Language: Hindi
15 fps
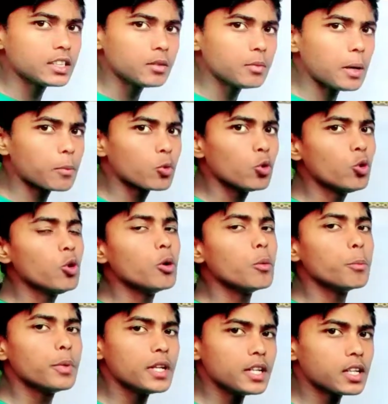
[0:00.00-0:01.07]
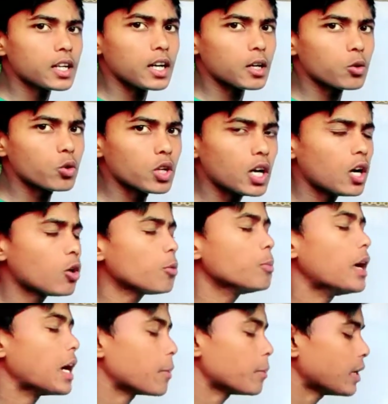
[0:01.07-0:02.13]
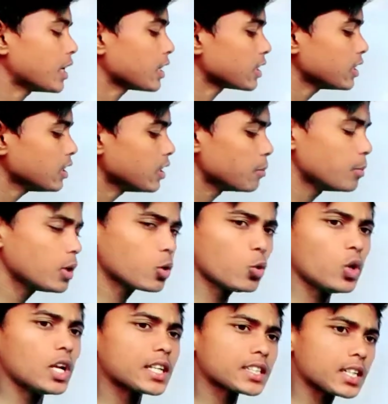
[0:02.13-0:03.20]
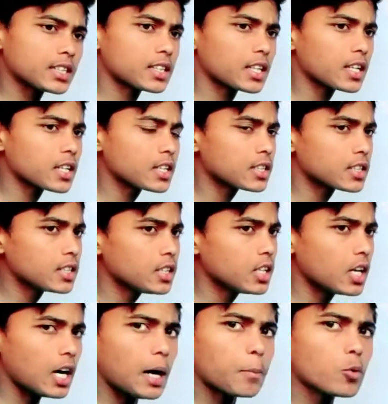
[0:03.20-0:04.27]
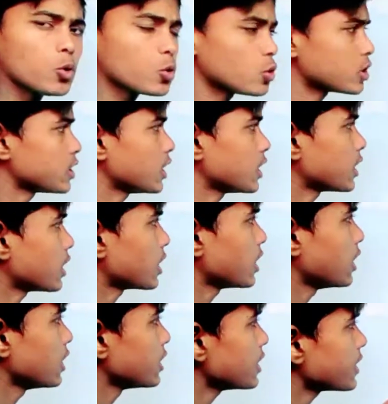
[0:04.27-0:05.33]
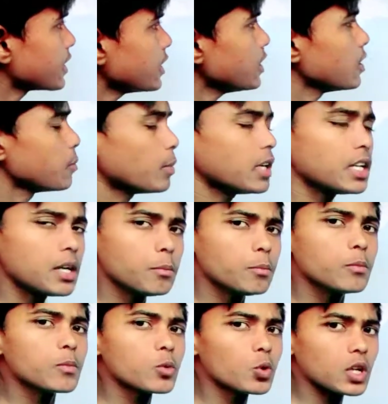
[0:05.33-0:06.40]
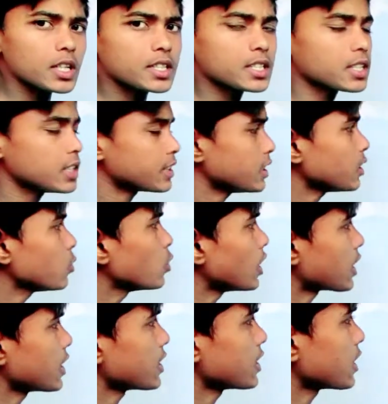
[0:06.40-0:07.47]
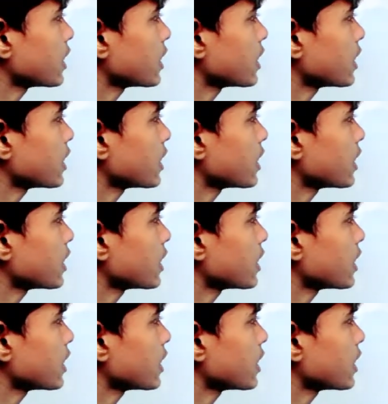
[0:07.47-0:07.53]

हम आपको भिन्न का गुड़ा और भाग पढ़ाएंगे बिल्कुल आसान तरीके से आपको कुछ नहीं करना है जैसे पहले हम गुड़ा सीख लेते हैं गुड़ा कैसे